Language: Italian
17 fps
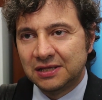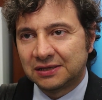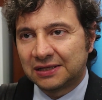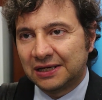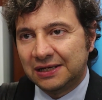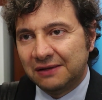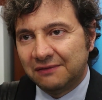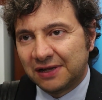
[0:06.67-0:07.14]

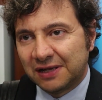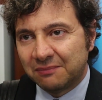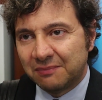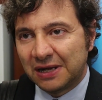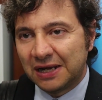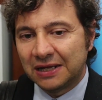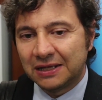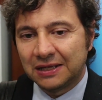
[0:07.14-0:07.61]
tra le varie
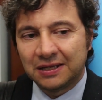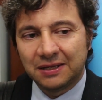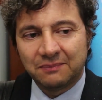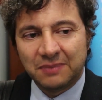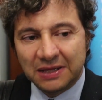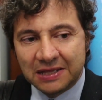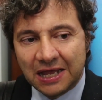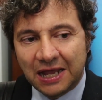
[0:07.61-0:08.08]

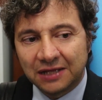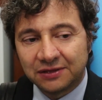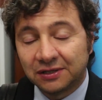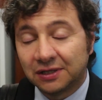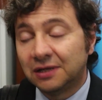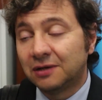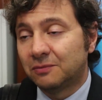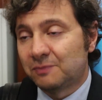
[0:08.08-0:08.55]
branche
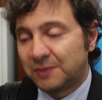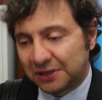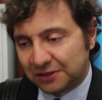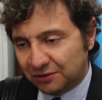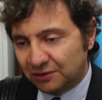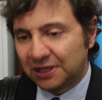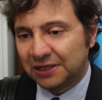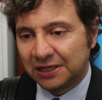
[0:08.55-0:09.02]
pediatriche, in
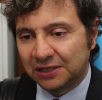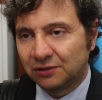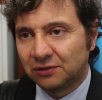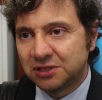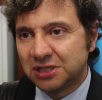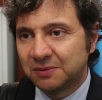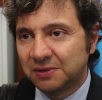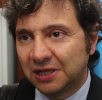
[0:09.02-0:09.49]
particolare la
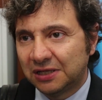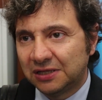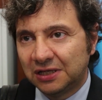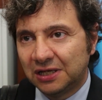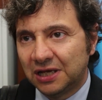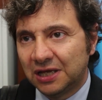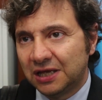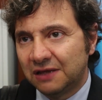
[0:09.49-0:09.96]
neurologia
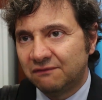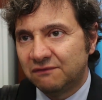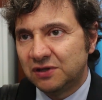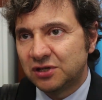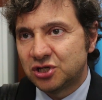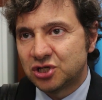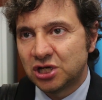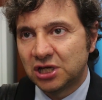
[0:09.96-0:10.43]
pediatrica, è
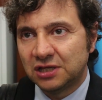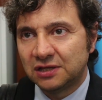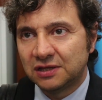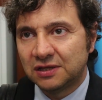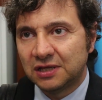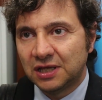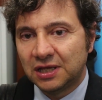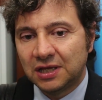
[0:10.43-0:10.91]

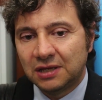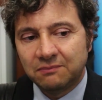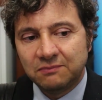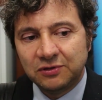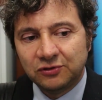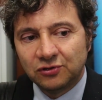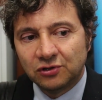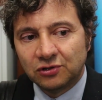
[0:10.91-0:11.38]
vincente e
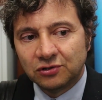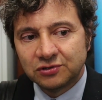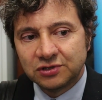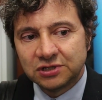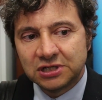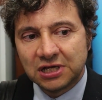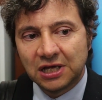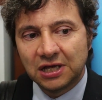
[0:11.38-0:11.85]

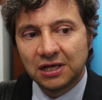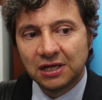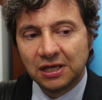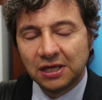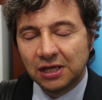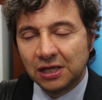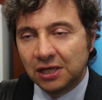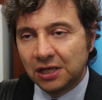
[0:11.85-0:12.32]
bisogna
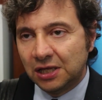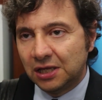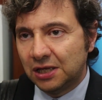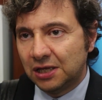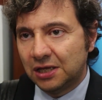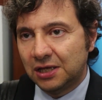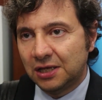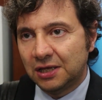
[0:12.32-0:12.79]

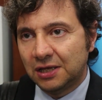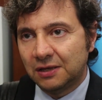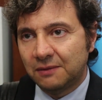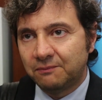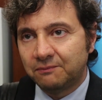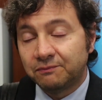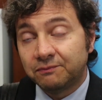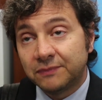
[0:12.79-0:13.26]
eh,